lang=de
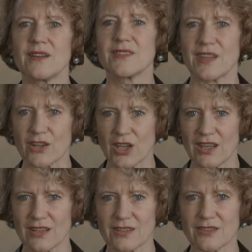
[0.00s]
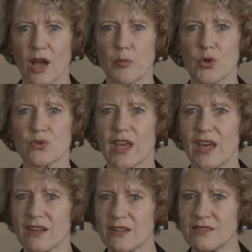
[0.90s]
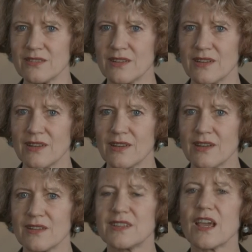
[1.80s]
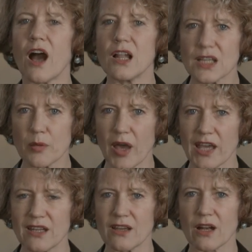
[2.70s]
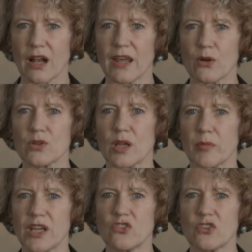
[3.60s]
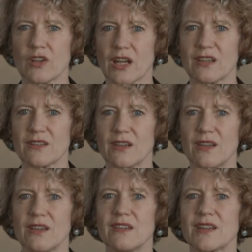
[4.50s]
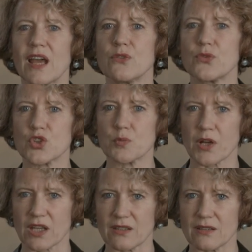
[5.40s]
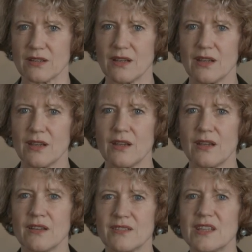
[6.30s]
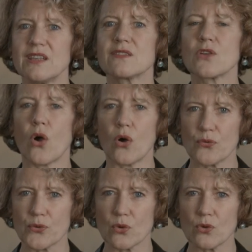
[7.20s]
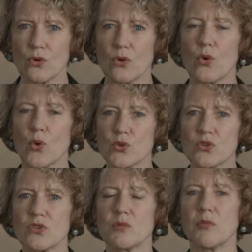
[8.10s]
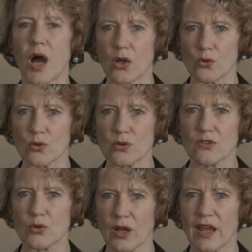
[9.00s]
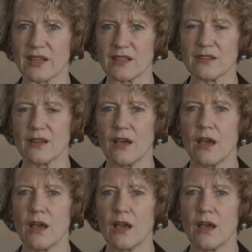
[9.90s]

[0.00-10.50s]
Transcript: Sehr geehrte Damen und Herren, die allgemeine Erklärung der Menschenrechte ist ein Versprechen. Sie ist Hoffnung und Mahnung zugleich.